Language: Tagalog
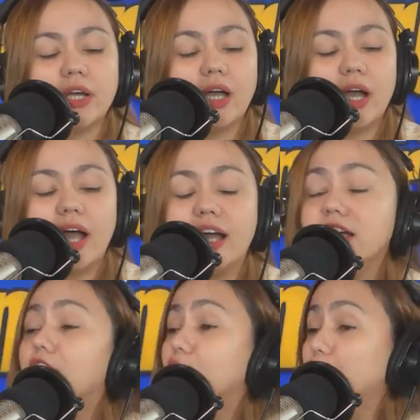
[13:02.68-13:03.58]
ah,
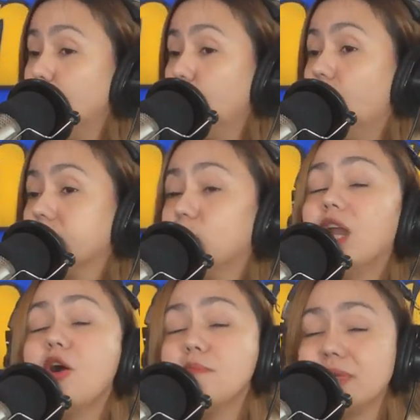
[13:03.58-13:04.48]
hanggang dulo at
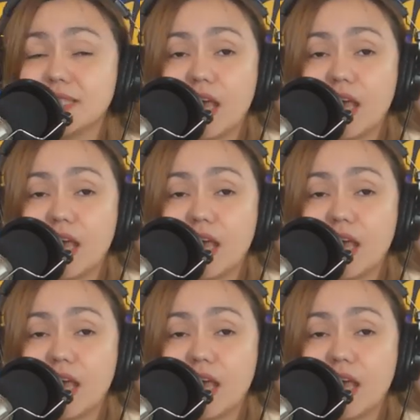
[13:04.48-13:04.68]
mula umpisa